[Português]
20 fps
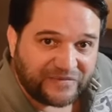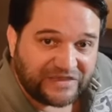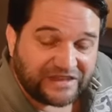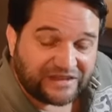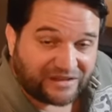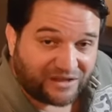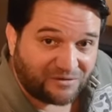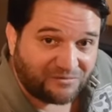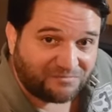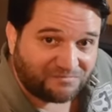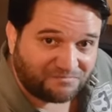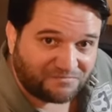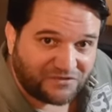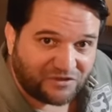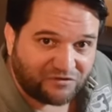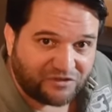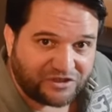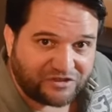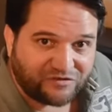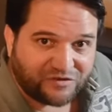Então eu
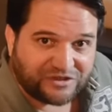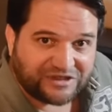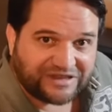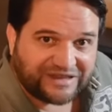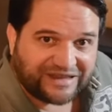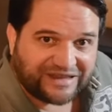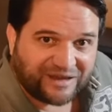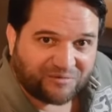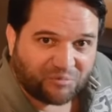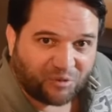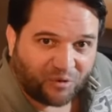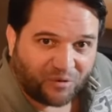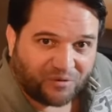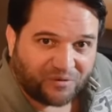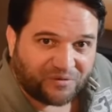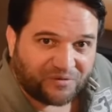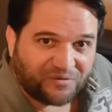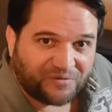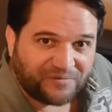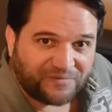vejo você daqui a
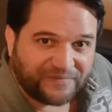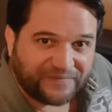pouco.